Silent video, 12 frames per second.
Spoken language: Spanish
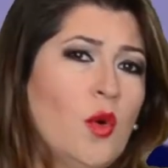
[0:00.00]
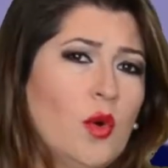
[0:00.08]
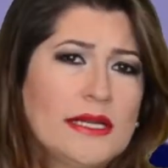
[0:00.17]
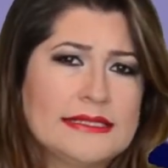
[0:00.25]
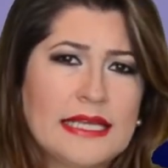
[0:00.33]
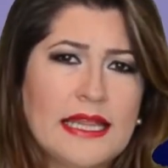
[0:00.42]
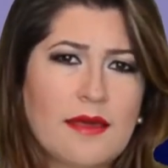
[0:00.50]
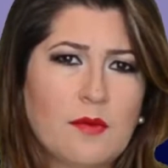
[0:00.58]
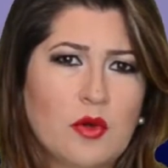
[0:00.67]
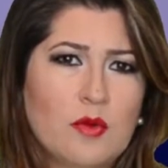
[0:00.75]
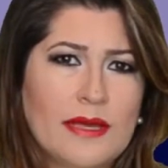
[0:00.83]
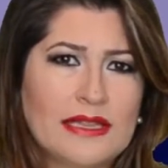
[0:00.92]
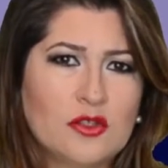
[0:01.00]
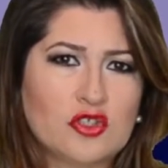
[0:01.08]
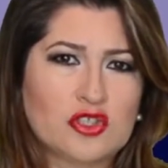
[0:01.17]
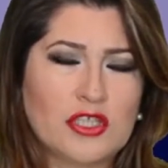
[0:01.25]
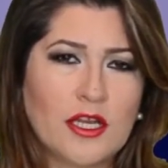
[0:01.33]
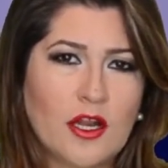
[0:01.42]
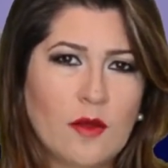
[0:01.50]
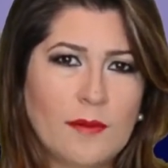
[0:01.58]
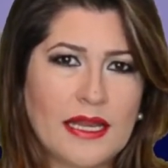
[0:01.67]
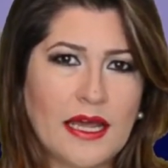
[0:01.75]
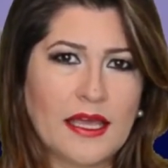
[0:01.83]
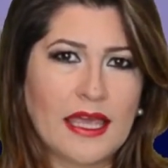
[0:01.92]
una serie de monumentos en el
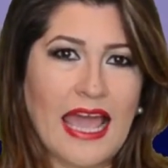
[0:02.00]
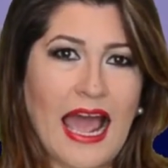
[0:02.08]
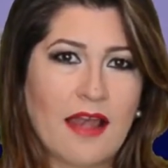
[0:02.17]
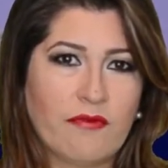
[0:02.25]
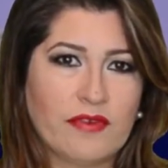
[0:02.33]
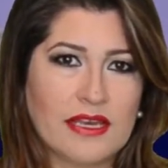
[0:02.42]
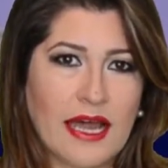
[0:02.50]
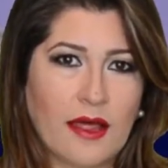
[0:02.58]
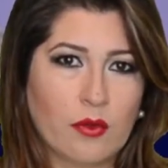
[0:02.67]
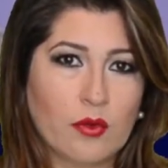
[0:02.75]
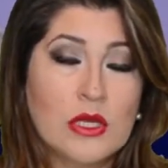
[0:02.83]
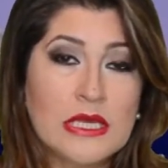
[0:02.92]
homenaje al finado.